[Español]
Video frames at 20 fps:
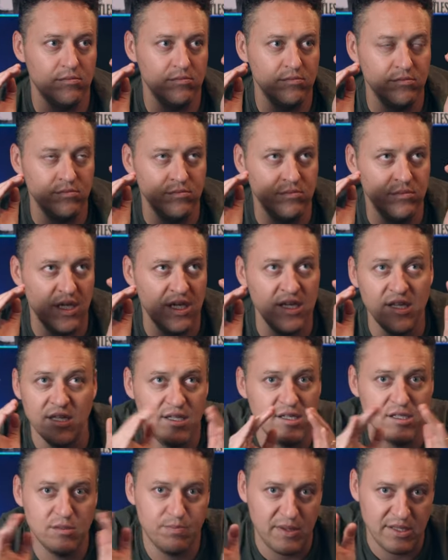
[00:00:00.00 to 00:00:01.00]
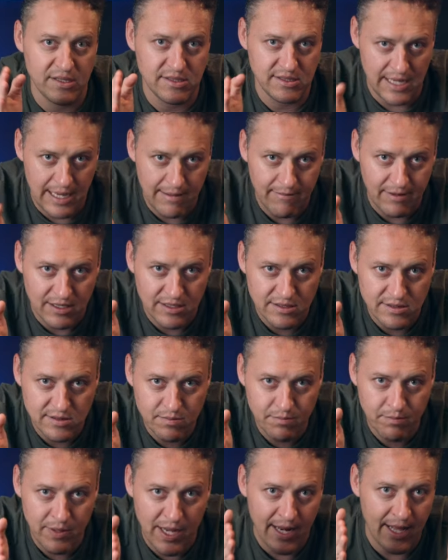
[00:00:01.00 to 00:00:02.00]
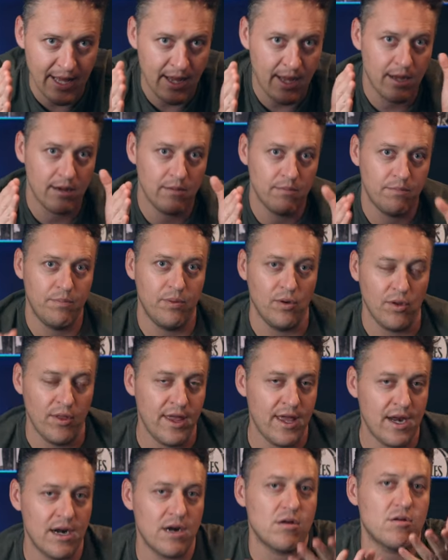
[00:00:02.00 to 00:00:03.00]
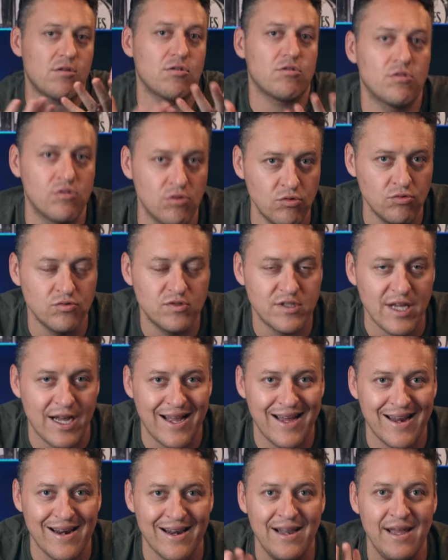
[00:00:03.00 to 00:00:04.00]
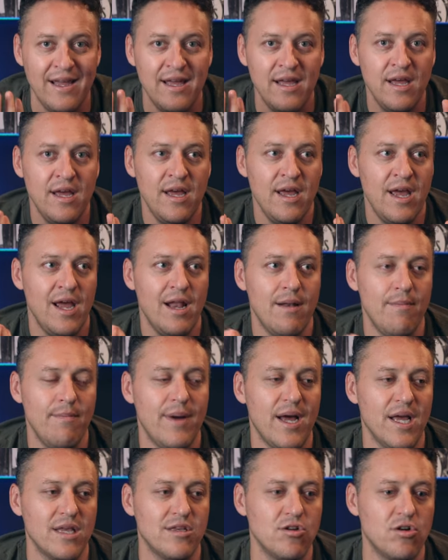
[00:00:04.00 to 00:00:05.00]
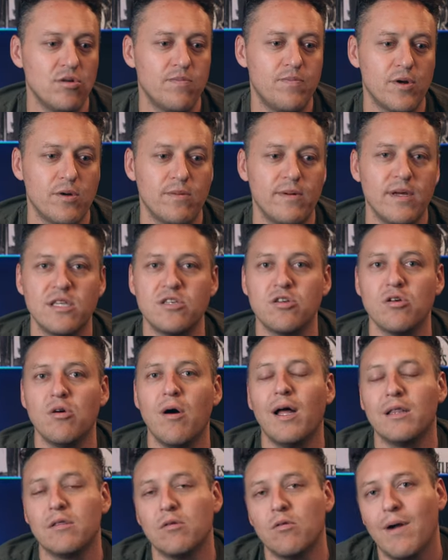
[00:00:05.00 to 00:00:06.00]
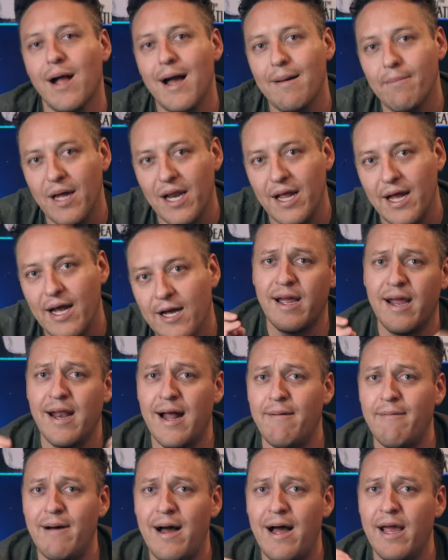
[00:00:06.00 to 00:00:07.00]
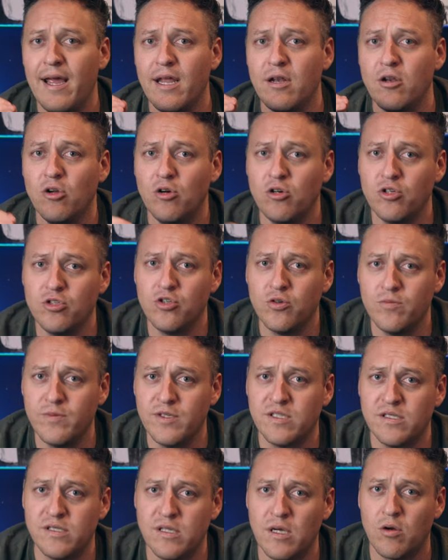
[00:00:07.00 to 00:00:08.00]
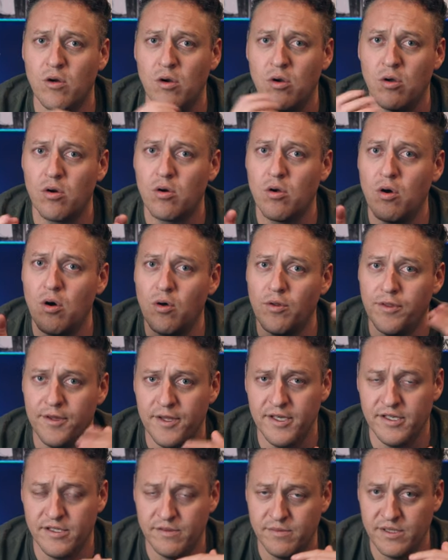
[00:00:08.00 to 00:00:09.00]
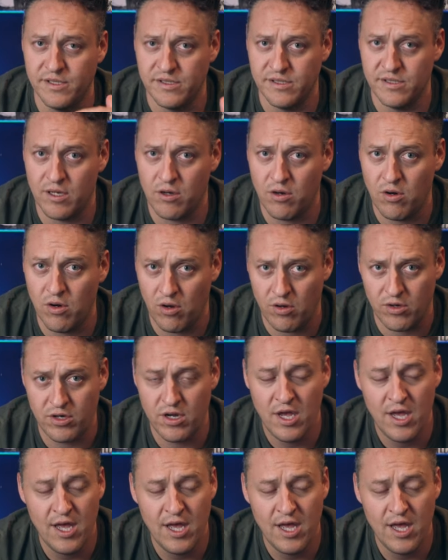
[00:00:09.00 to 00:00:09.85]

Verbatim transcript: mm, indispensables para poder tú sacarle el mayor provecho a tu cámara, te graba en 8 bits de color o 10 bits de color.